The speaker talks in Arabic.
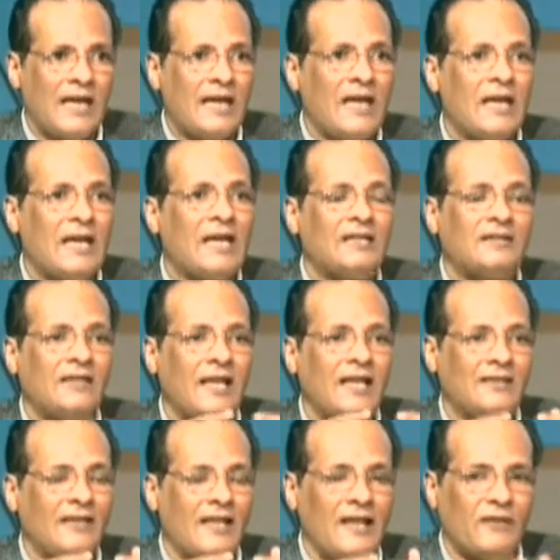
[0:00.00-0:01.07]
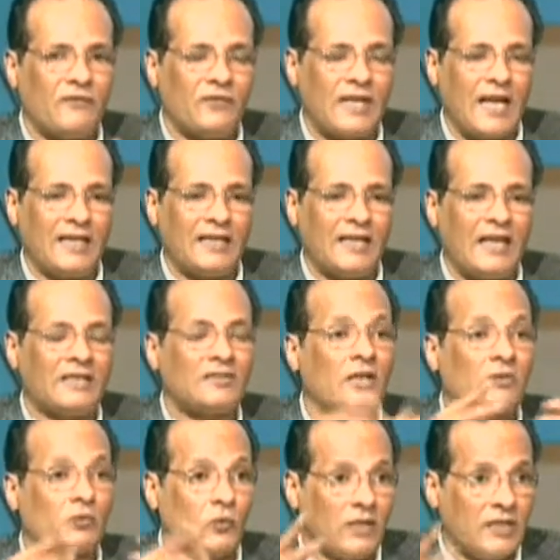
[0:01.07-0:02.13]
آه، ال 3000 يعني
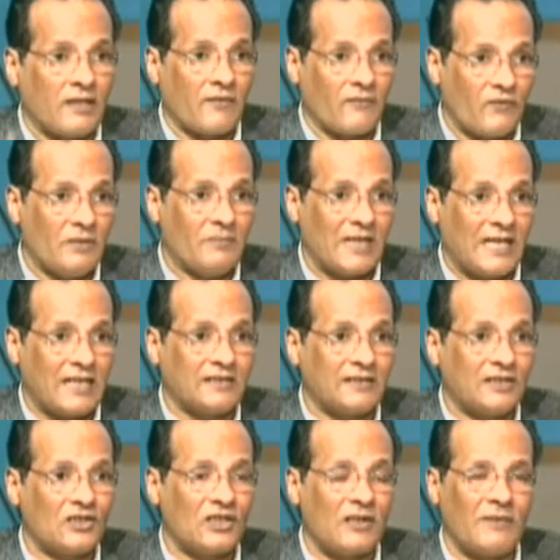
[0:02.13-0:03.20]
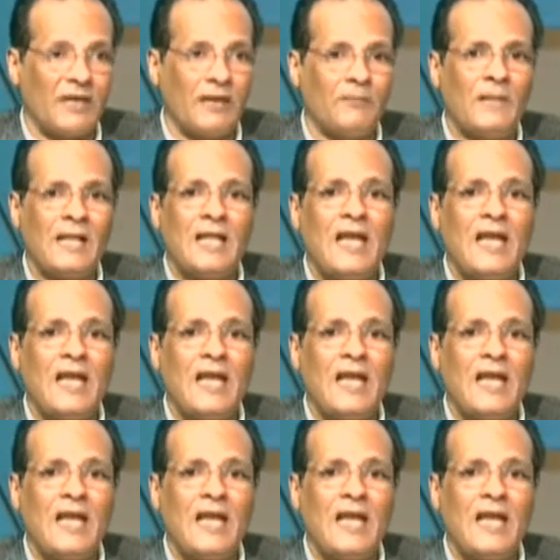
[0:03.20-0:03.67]
التطوير في مراكز الشباب